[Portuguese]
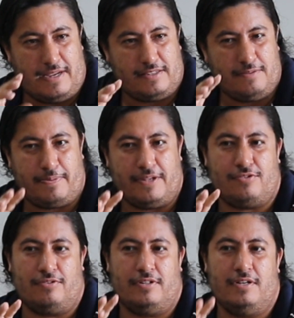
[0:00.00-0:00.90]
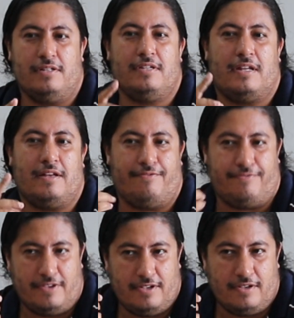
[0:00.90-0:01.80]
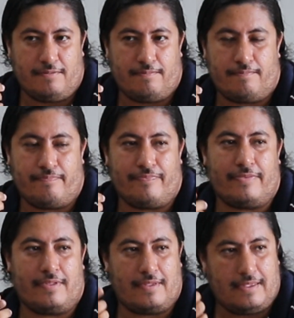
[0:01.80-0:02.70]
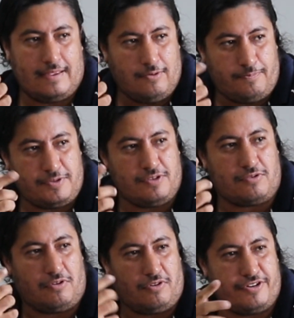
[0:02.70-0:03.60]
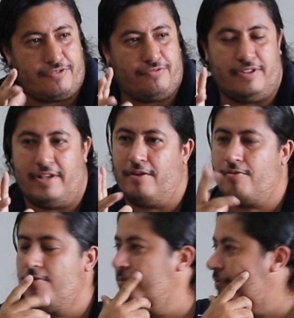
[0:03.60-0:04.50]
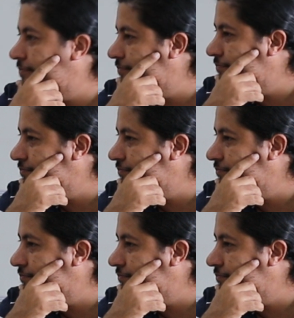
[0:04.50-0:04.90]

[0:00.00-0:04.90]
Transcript: mais impressionante era ver o psicológico dela como